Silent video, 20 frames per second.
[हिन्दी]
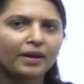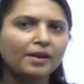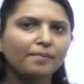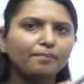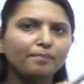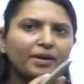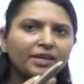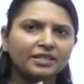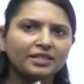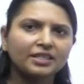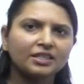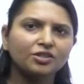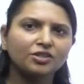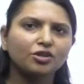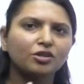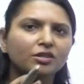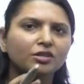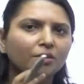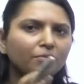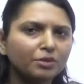पहले बेसिक
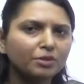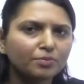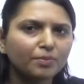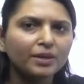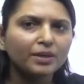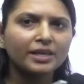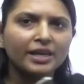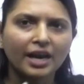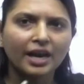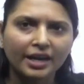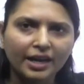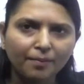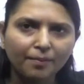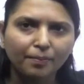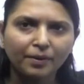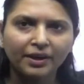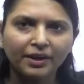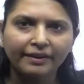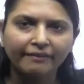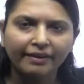चीज हम इसमें क्या क्या
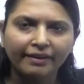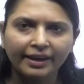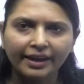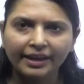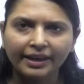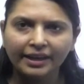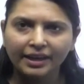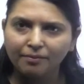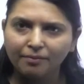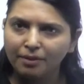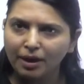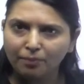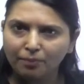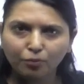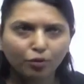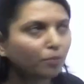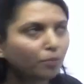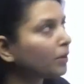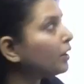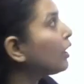पढ़ने वाले हैं ये मैं आपको